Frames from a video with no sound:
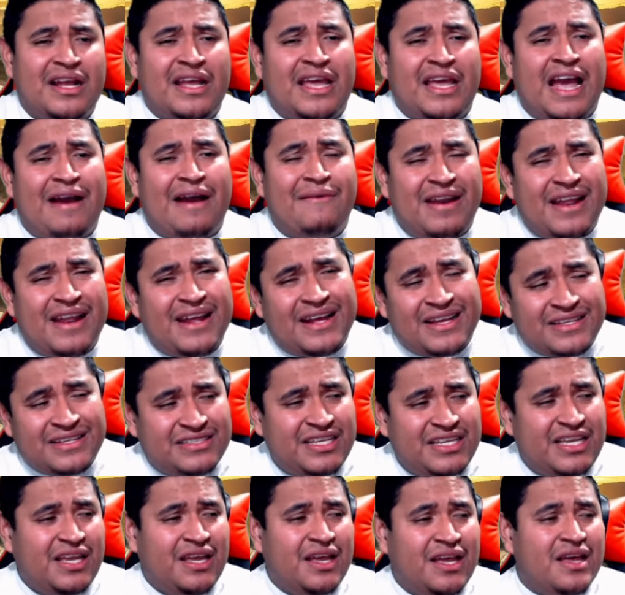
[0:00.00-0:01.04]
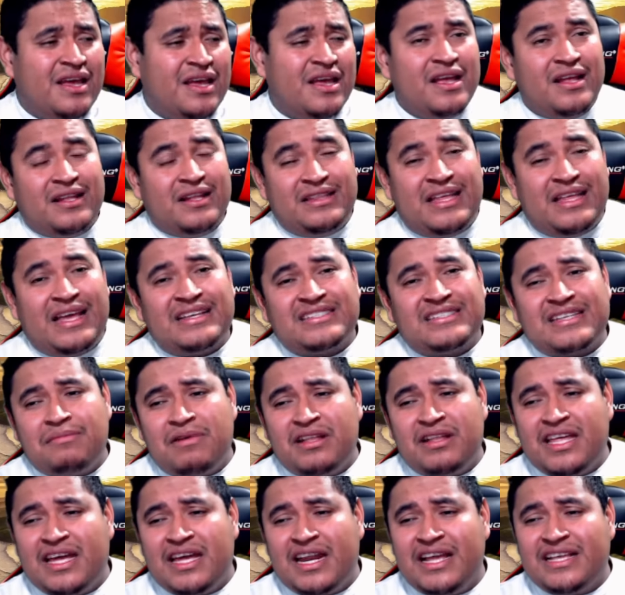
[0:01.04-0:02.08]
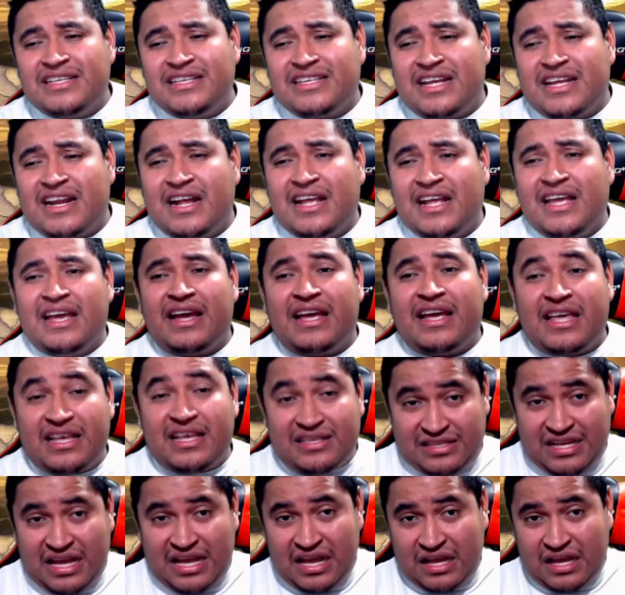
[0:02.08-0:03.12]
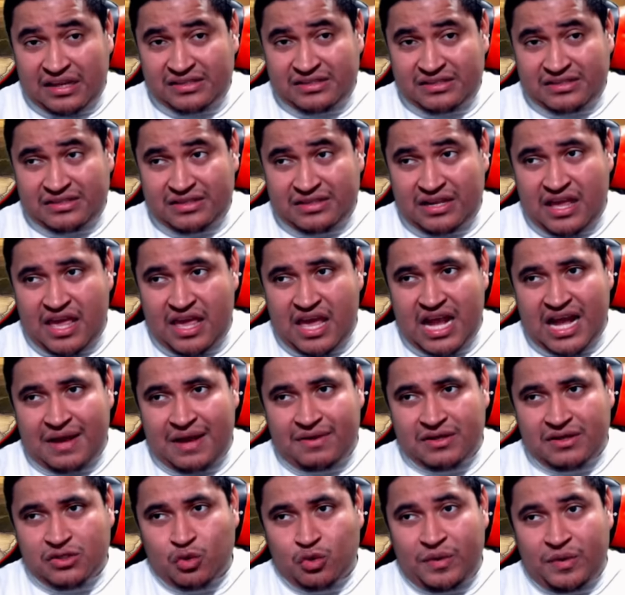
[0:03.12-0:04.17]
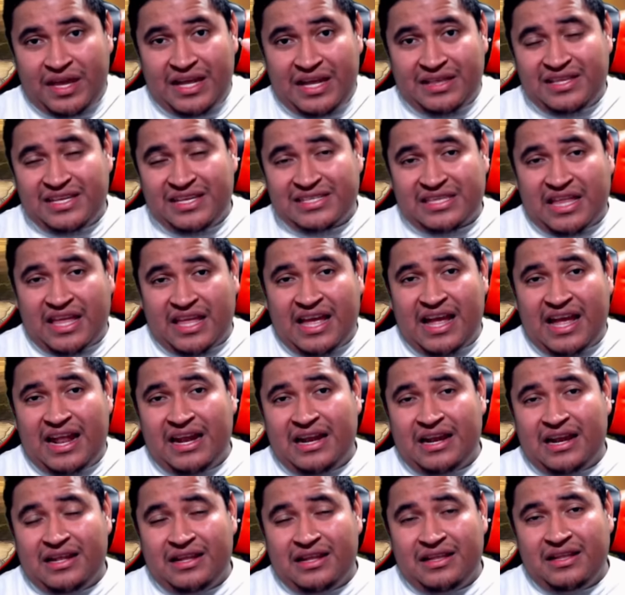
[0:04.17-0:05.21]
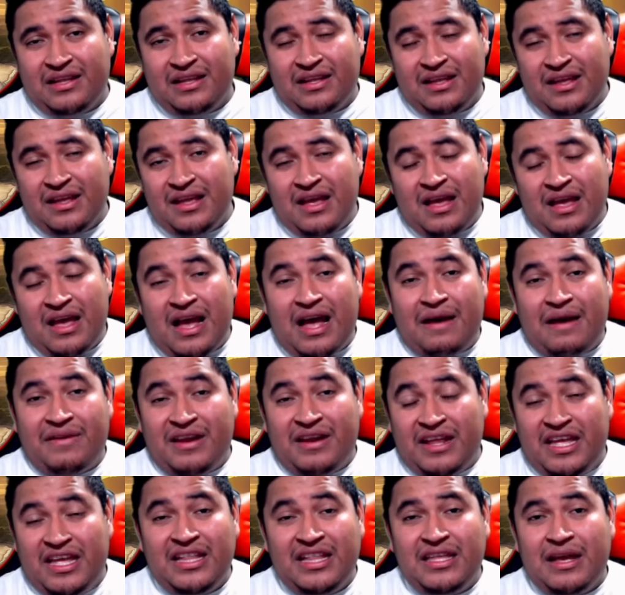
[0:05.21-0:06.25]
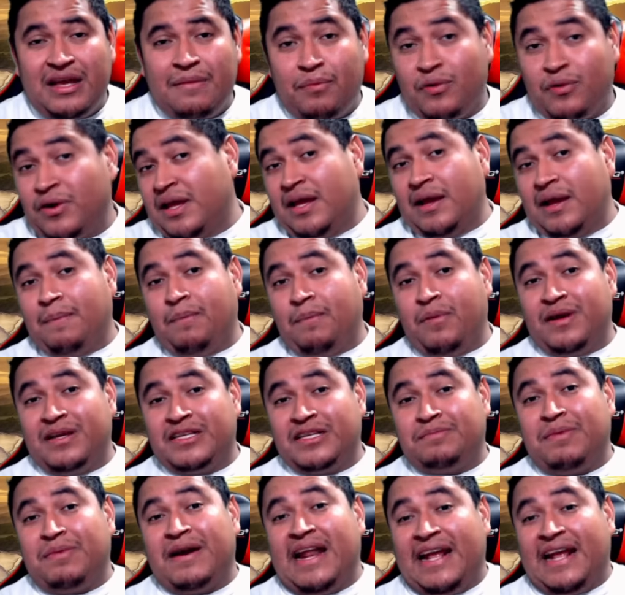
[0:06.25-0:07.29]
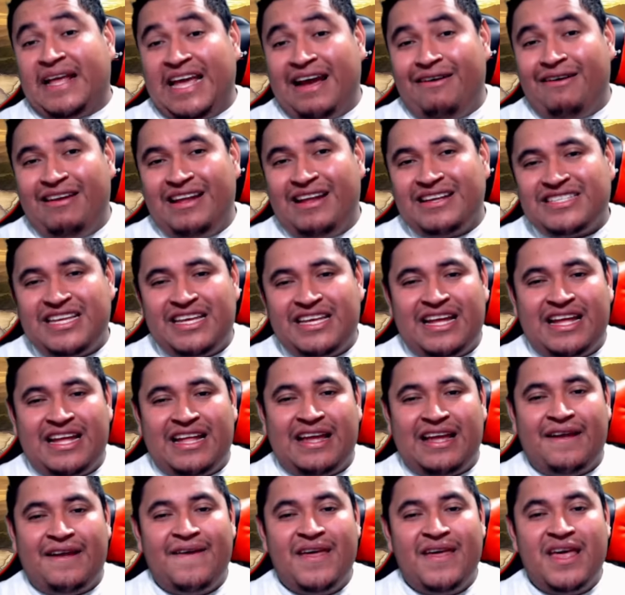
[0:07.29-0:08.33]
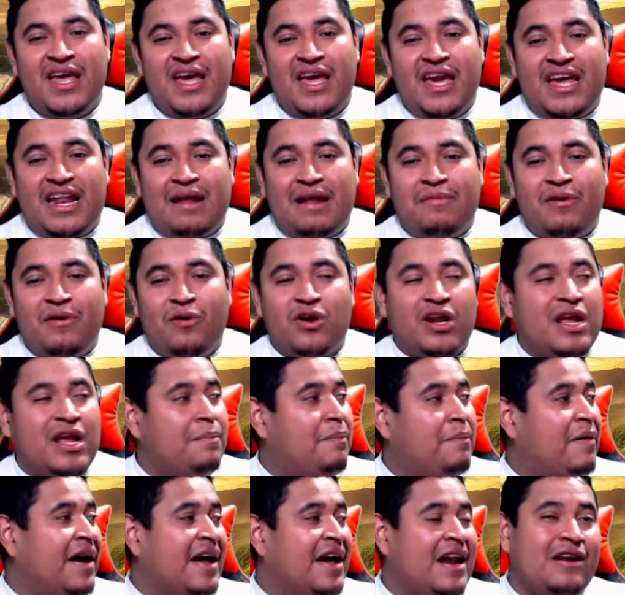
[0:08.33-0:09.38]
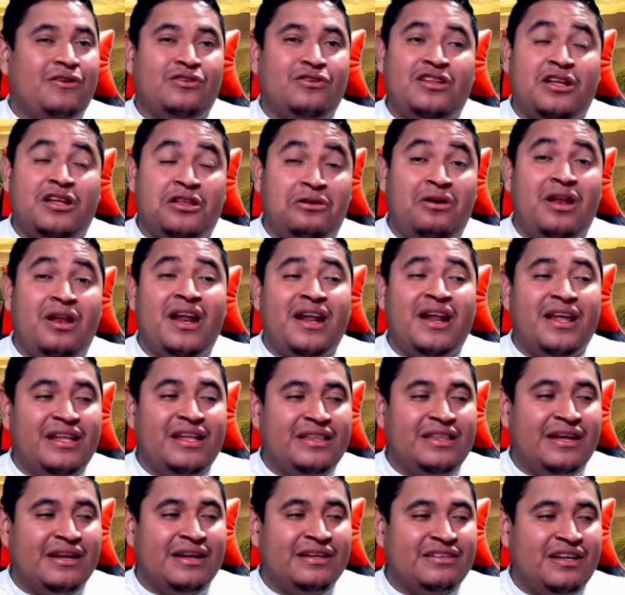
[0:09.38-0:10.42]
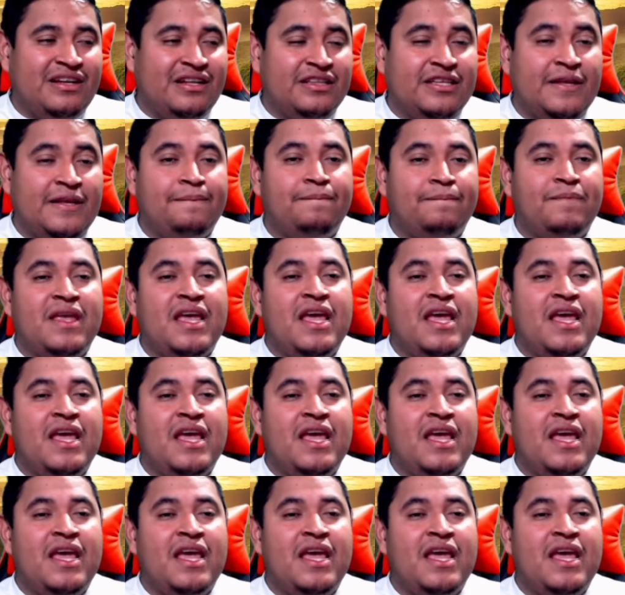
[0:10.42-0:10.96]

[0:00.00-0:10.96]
Que hablen así, de esa manera, y será que quizás le llegaba su billete hasta allá a Virginia, porque pues para que hable así que era mejor que pagaran los 10 dólares, interesante.